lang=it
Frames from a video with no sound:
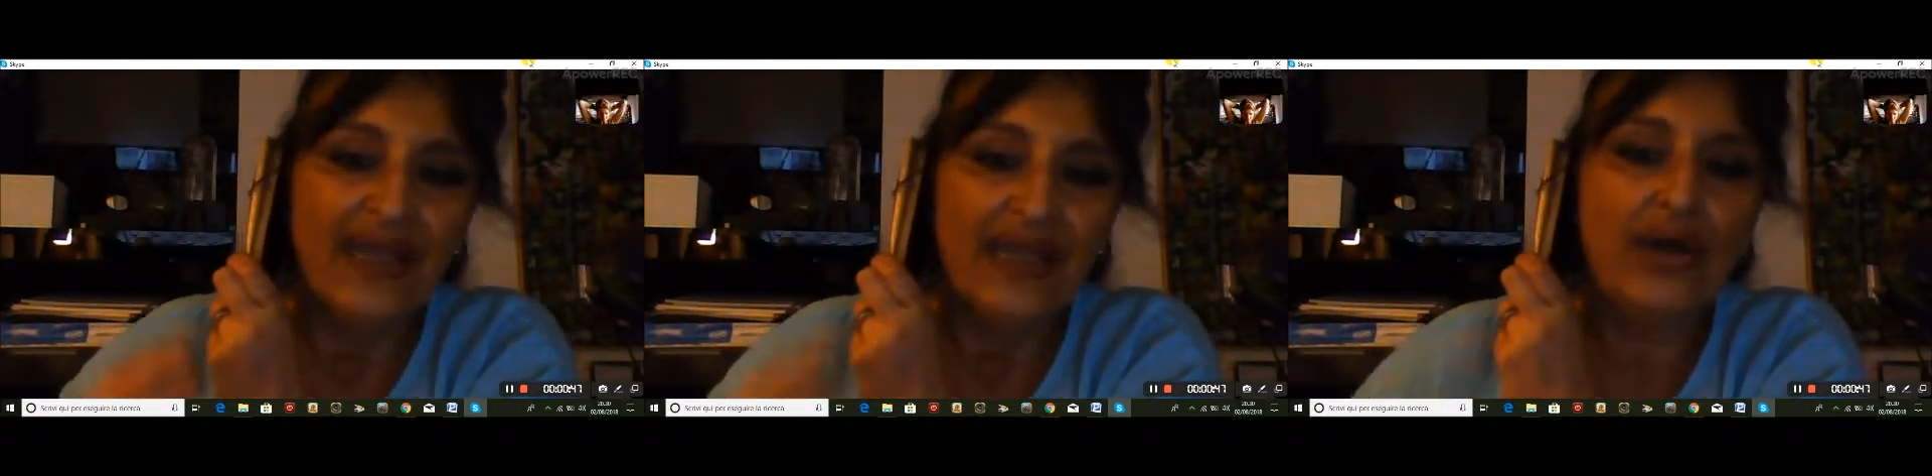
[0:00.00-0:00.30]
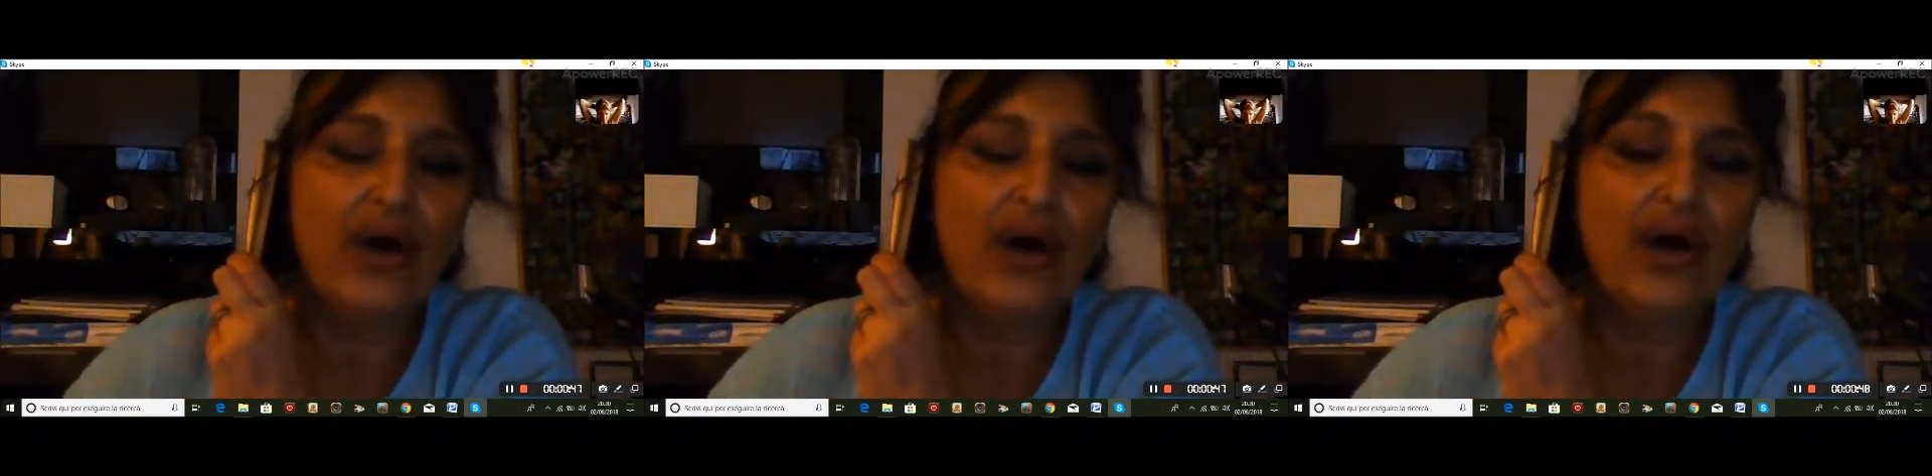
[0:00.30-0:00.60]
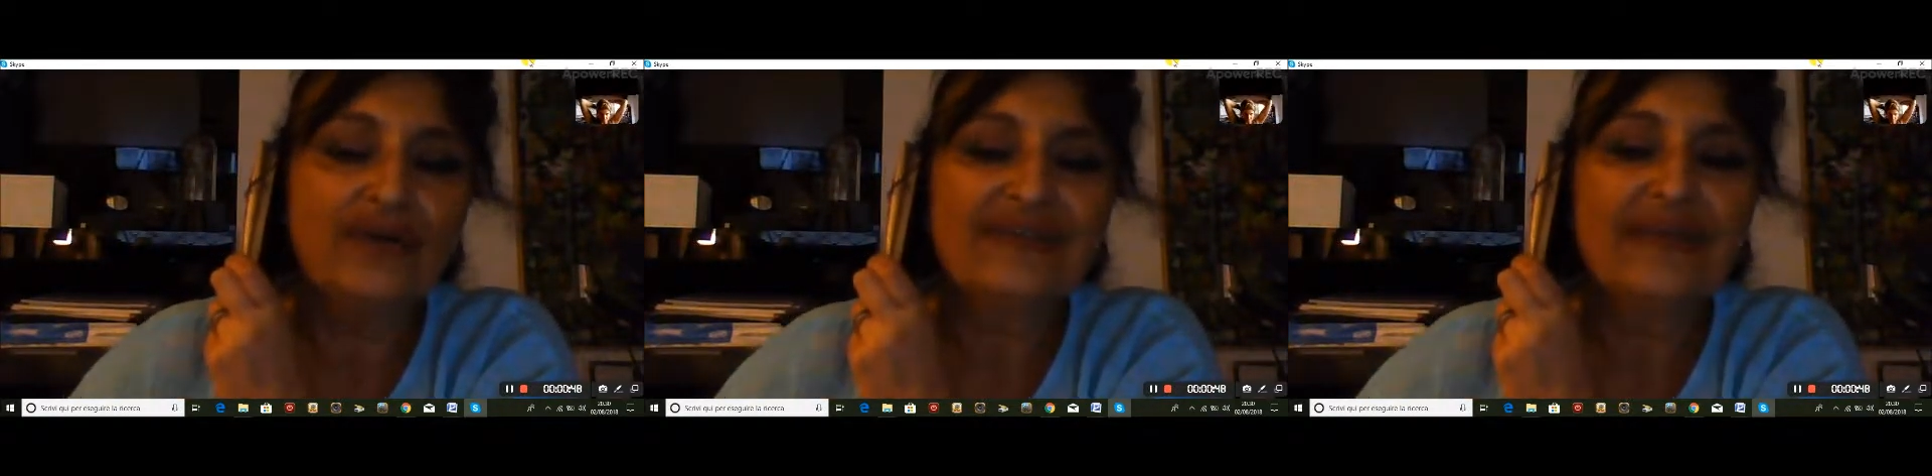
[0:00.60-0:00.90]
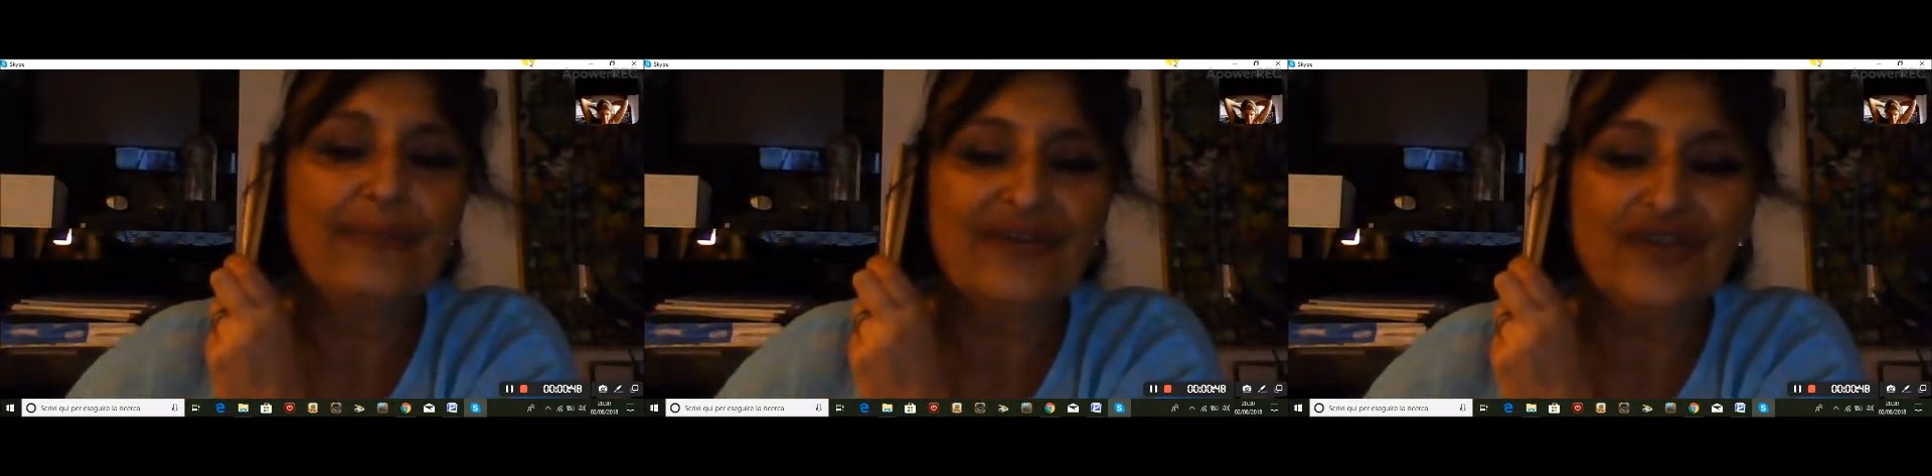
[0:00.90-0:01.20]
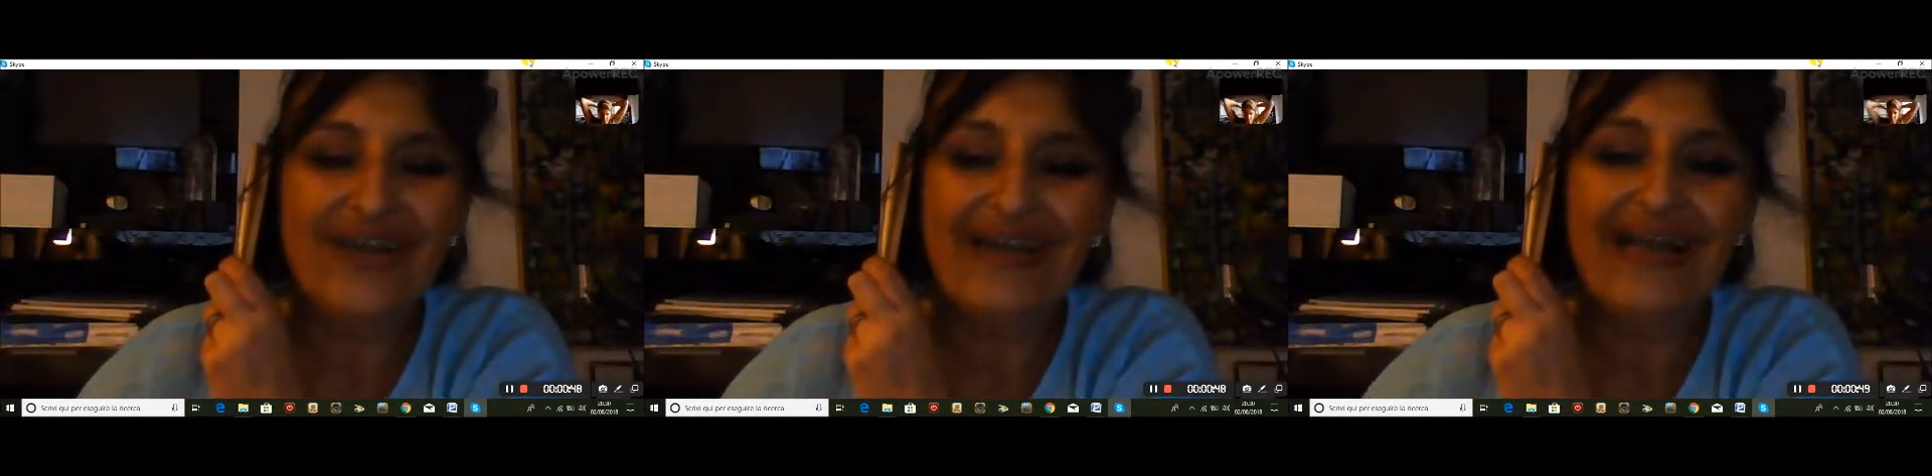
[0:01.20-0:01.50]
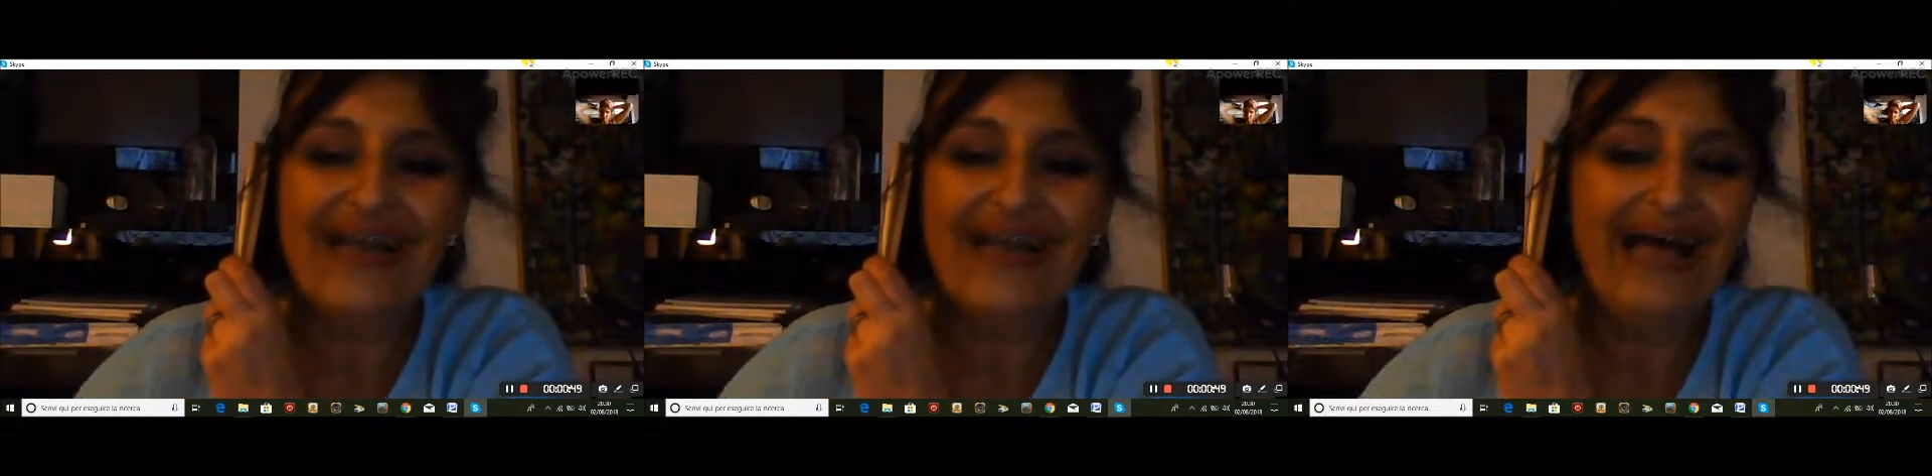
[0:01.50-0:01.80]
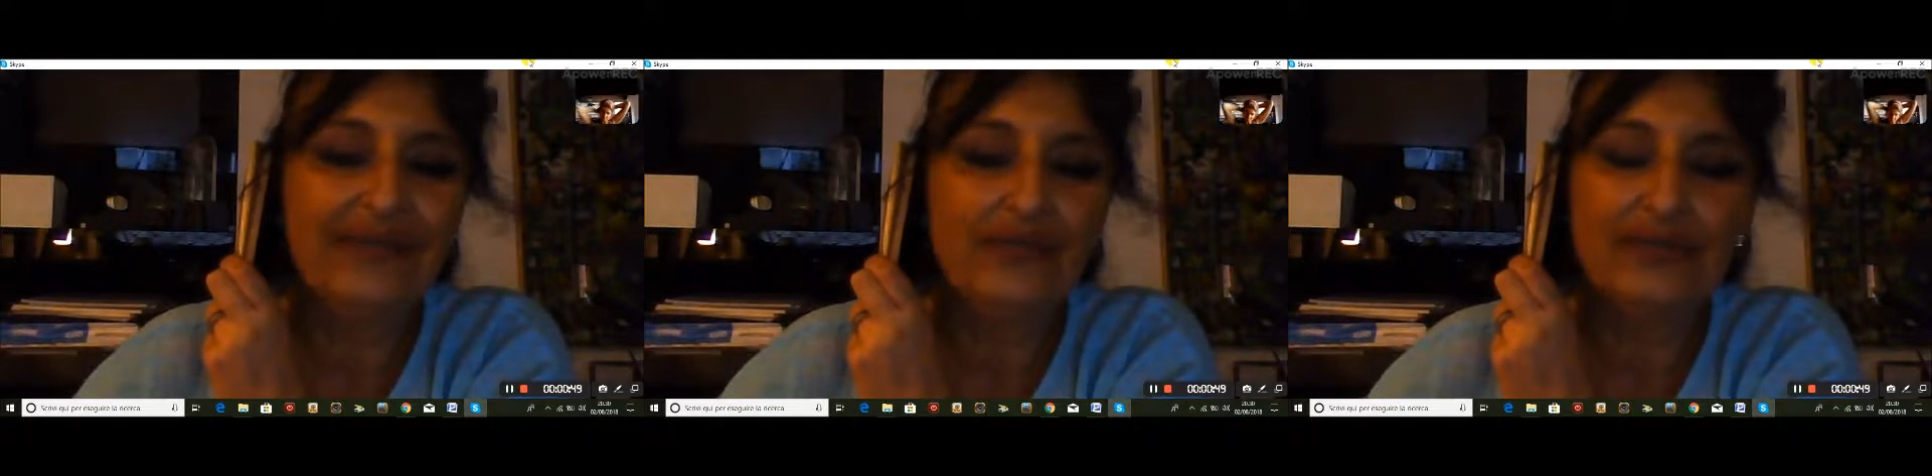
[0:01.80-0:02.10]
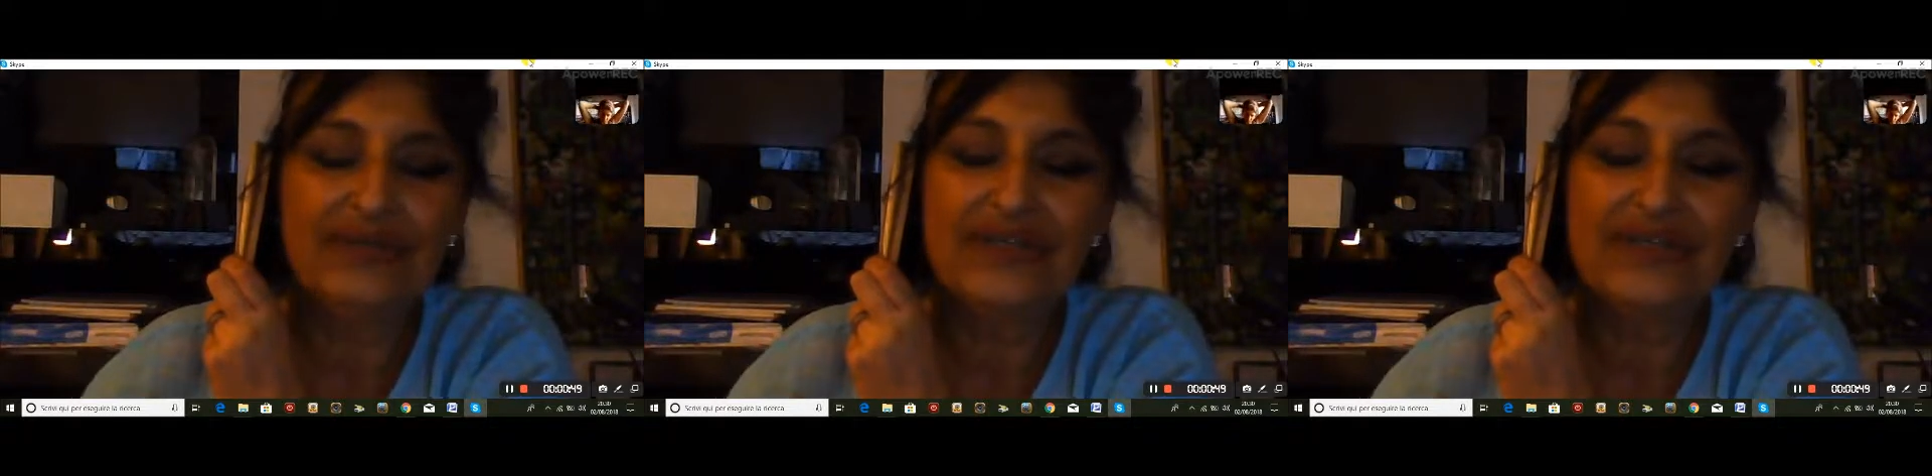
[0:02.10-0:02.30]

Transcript: io ho sempre cercato